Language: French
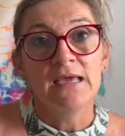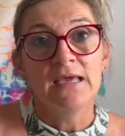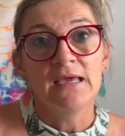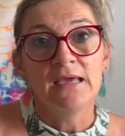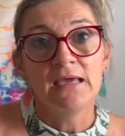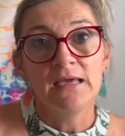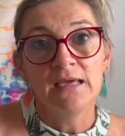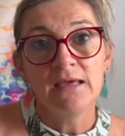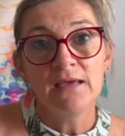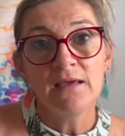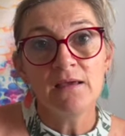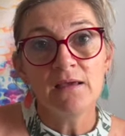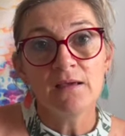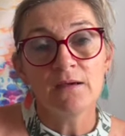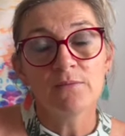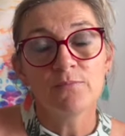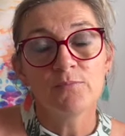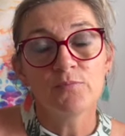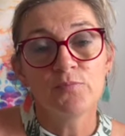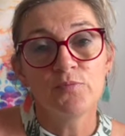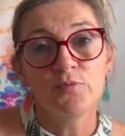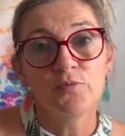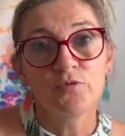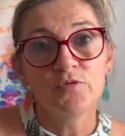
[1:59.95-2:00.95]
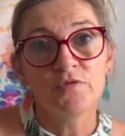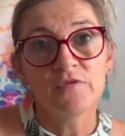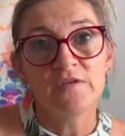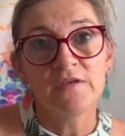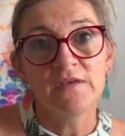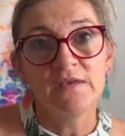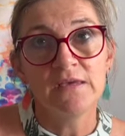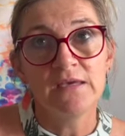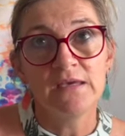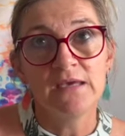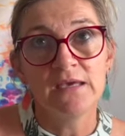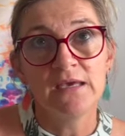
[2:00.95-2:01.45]
Et pour ce
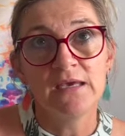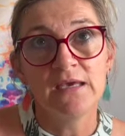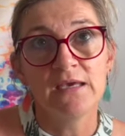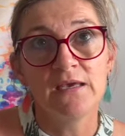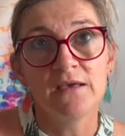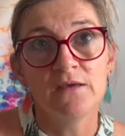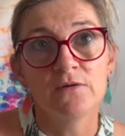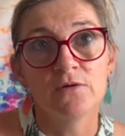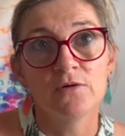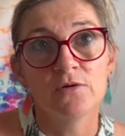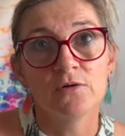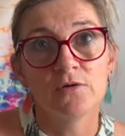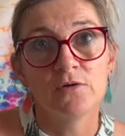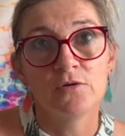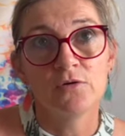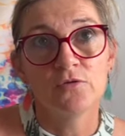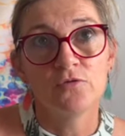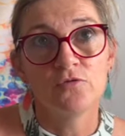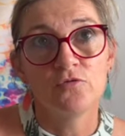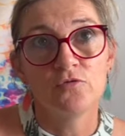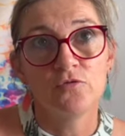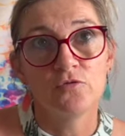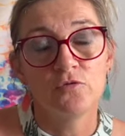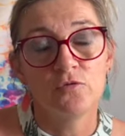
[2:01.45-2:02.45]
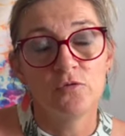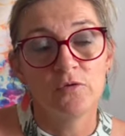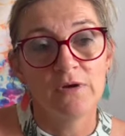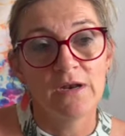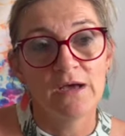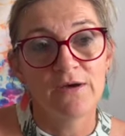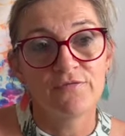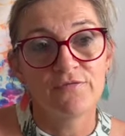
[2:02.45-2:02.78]
qui est euh, de la